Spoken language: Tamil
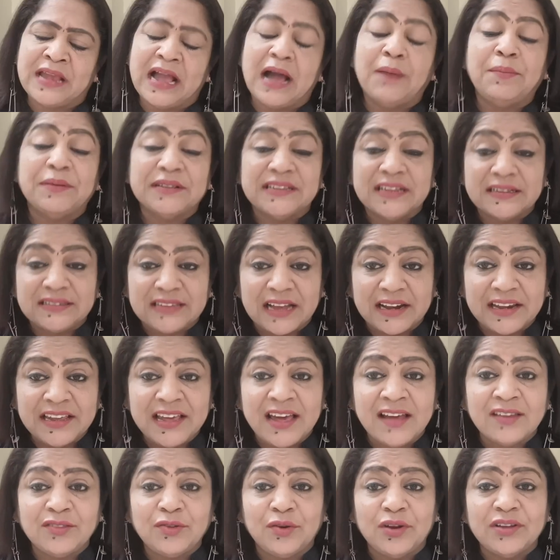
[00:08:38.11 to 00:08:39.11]
அப்போ இந்த
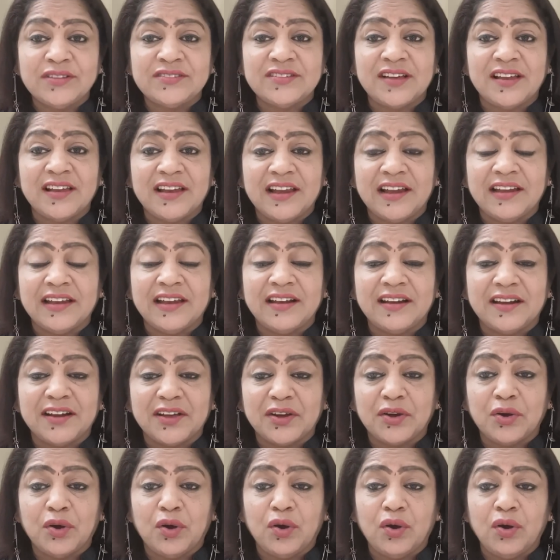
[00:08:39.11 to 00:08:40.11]
தனியார் தொழிற்சாலையில் என்ன
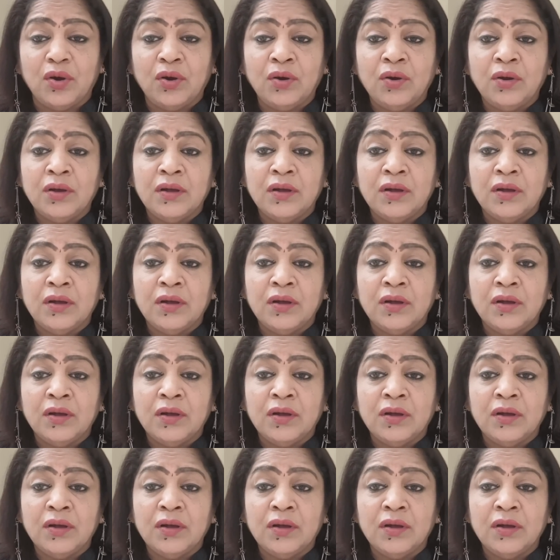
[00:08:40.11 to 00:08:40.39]
நடக்கும்